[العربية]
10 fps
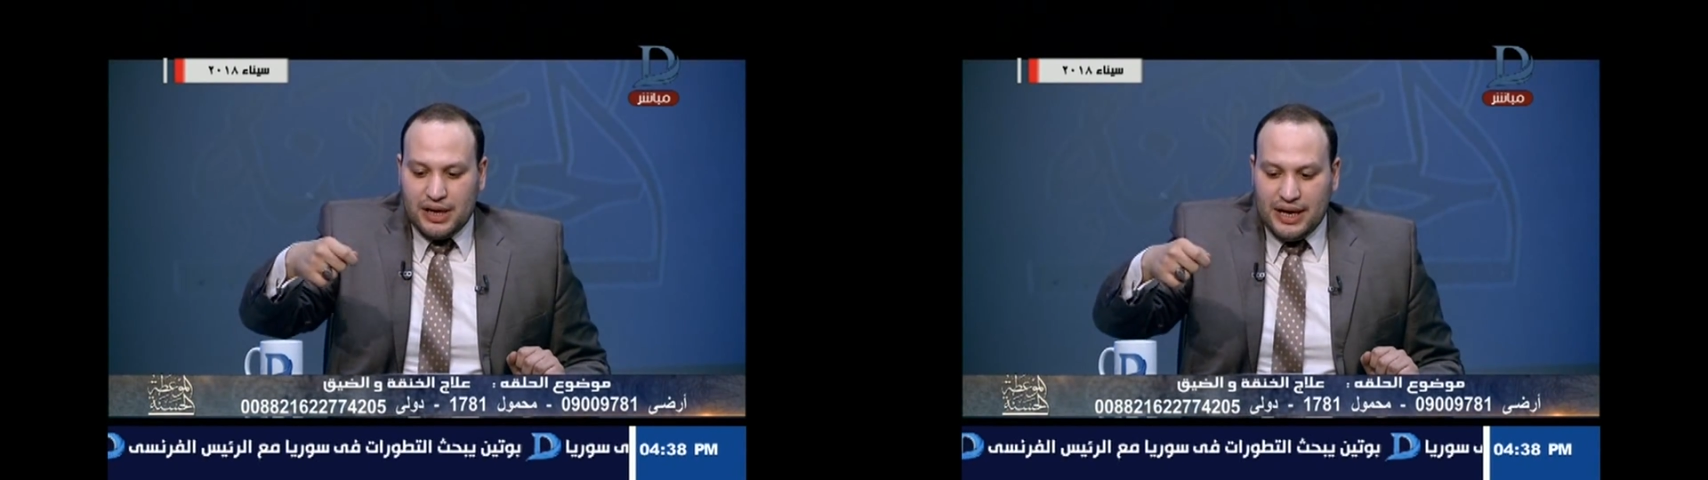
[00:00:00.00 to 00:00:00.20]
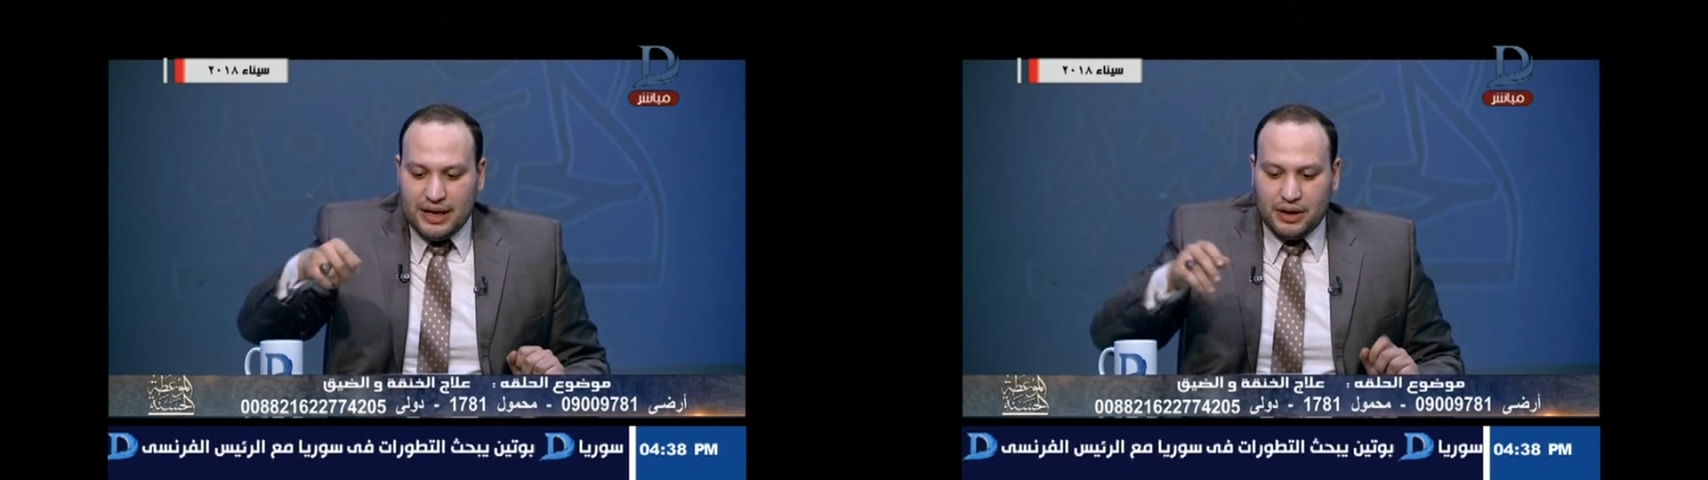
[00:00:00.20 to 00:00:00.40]

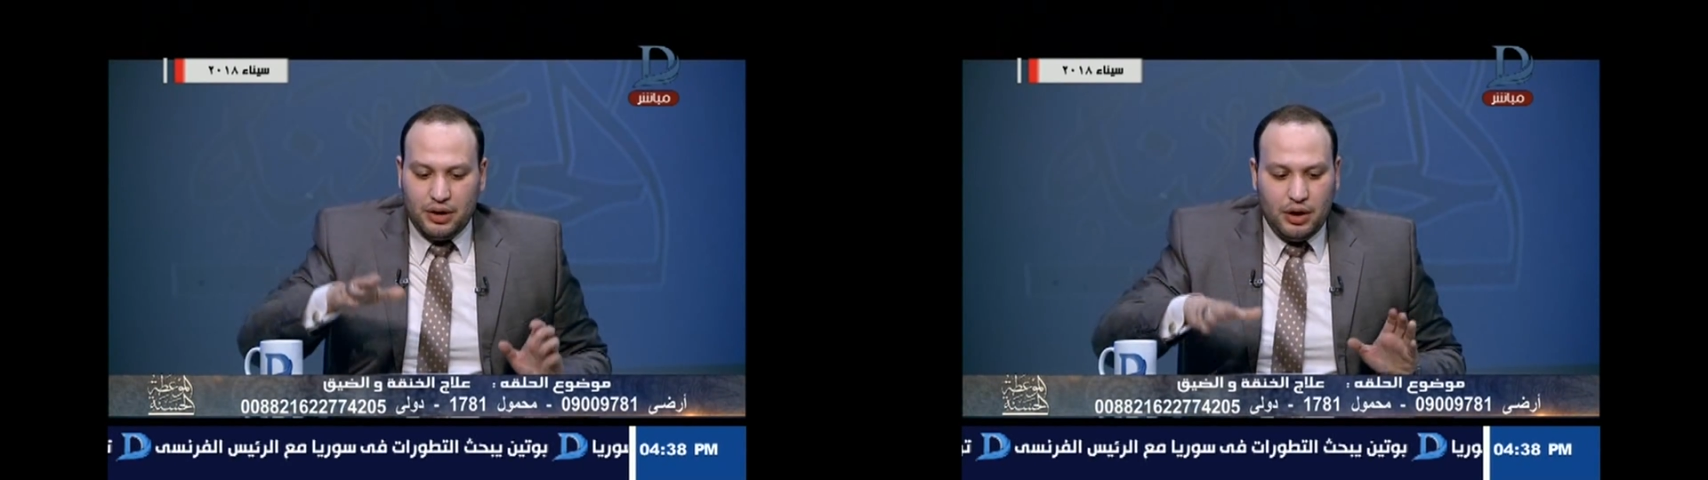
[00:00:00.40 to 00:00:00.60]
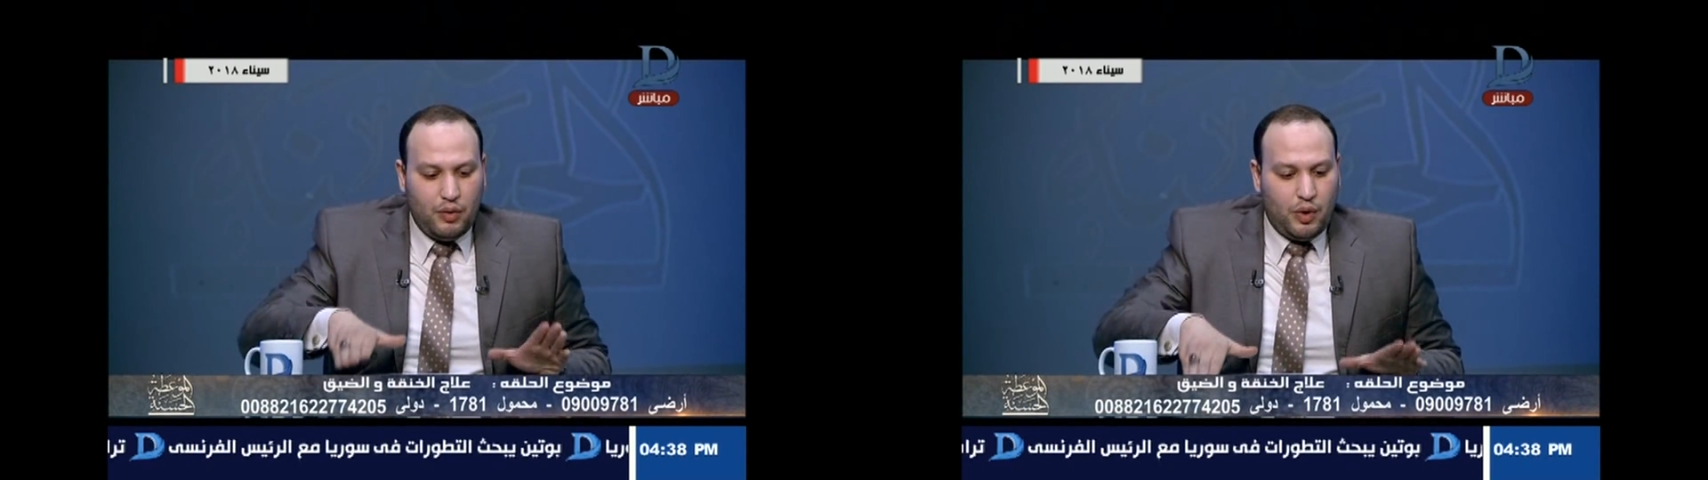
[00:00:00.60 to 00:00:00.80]
الاكل
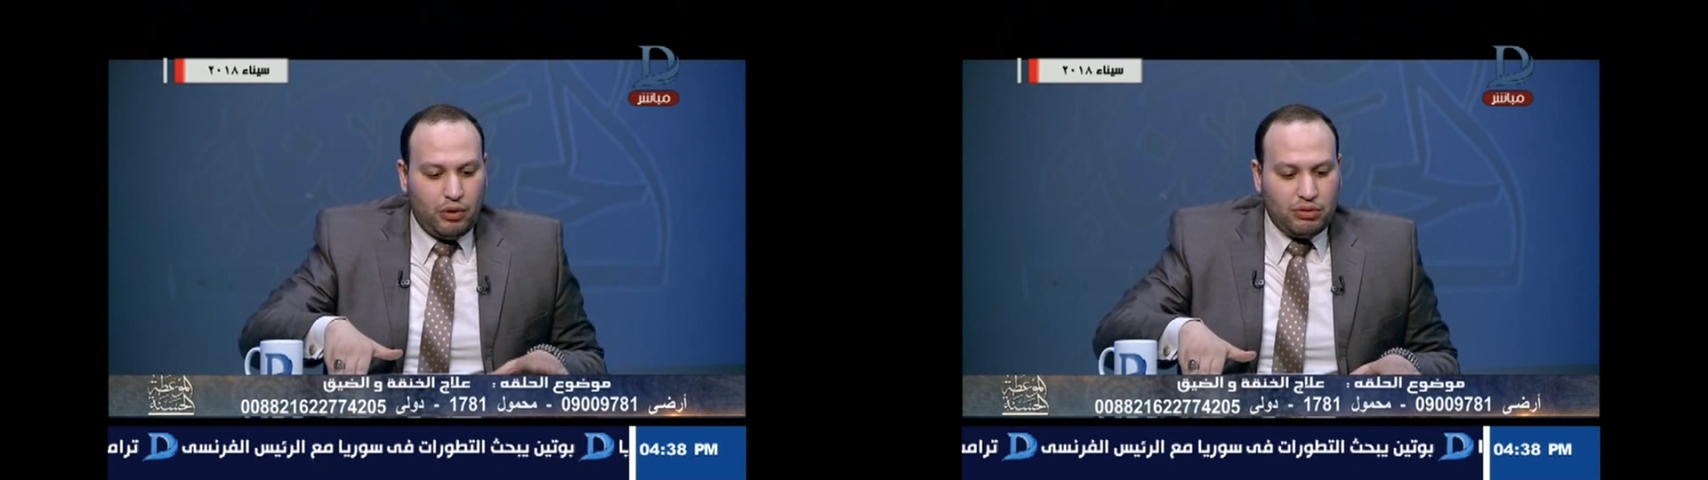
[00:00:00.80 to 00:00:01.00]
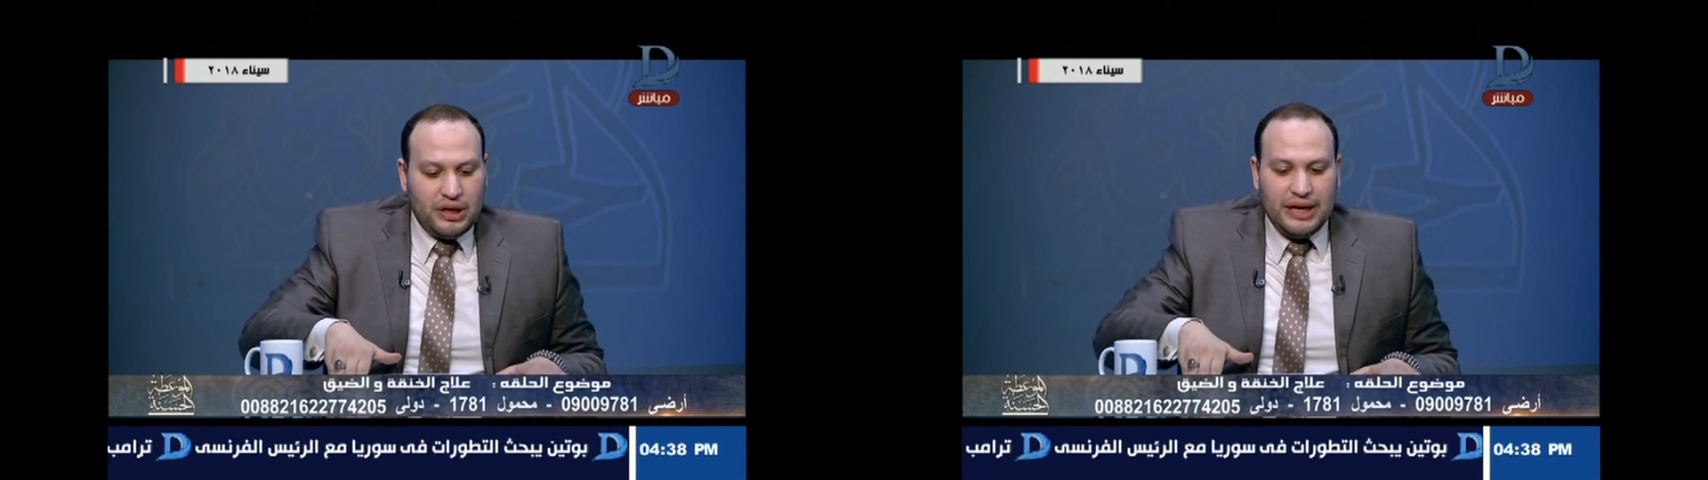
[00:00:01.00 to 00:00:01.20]

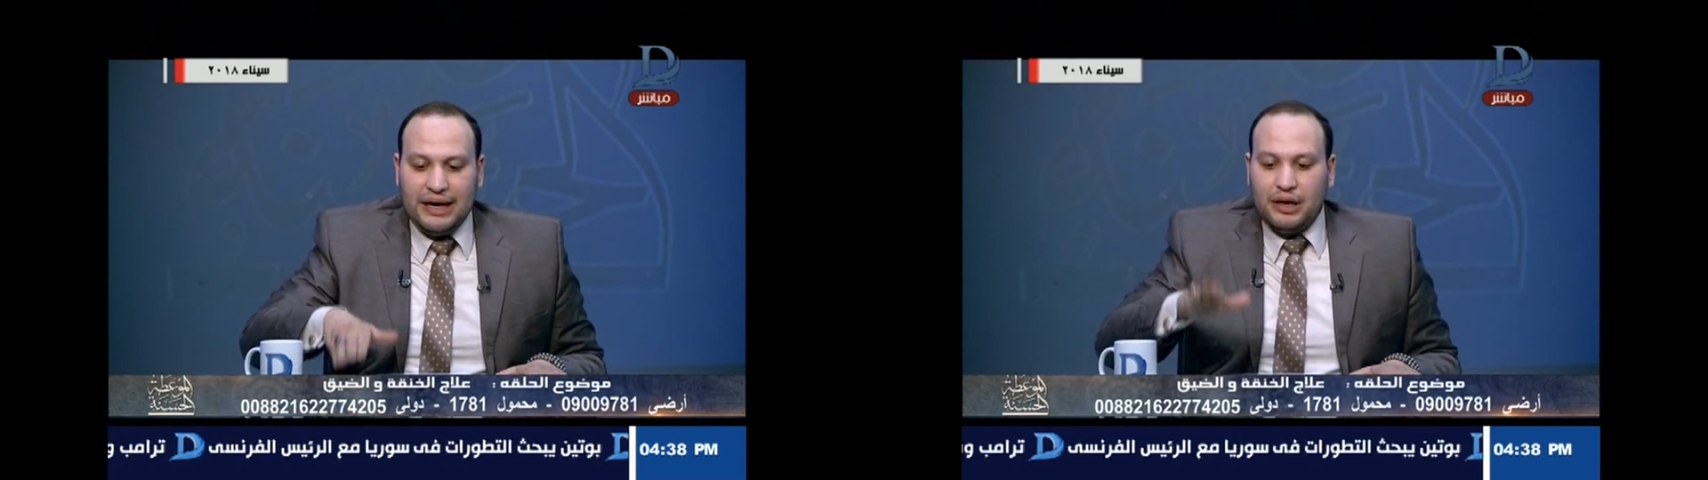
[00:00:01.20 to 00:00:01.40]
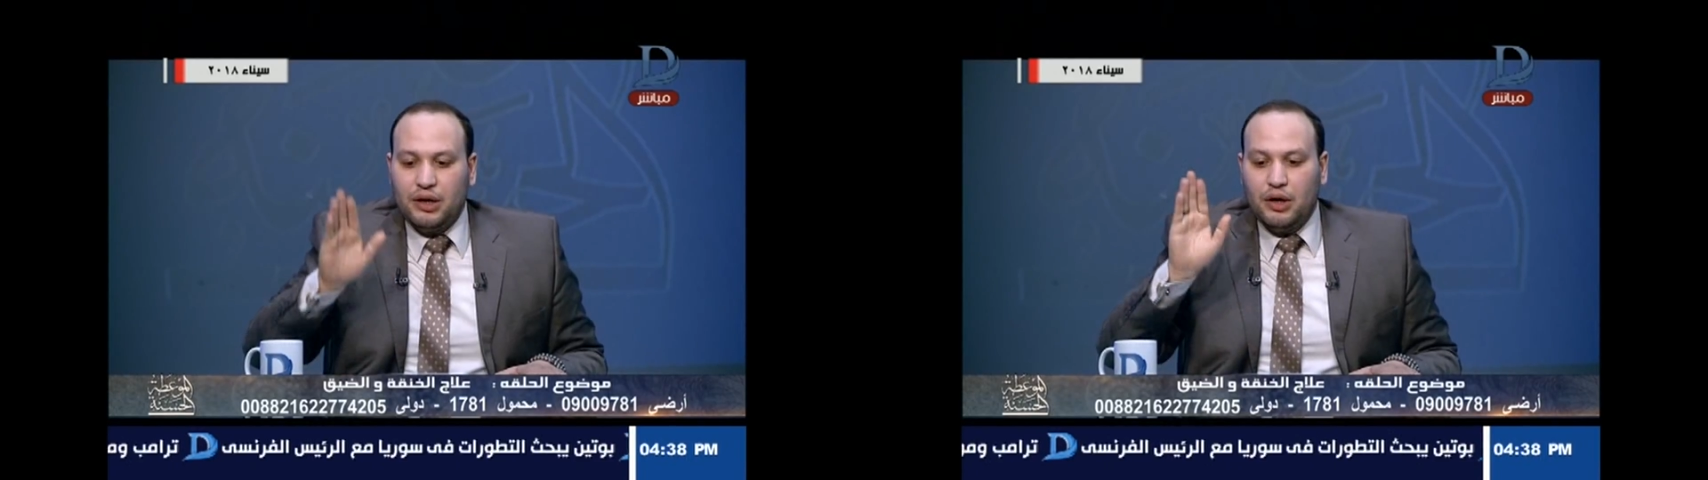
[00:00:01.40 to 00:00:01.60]
واحط
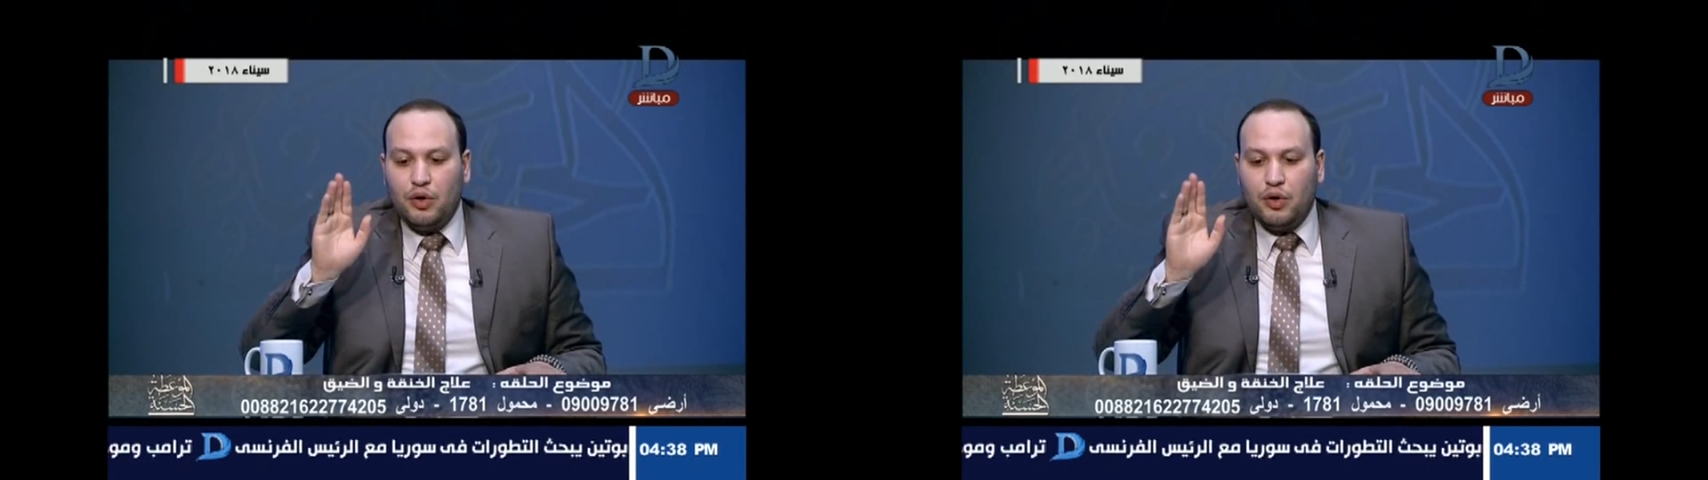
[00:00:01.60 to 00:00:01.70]
الاكل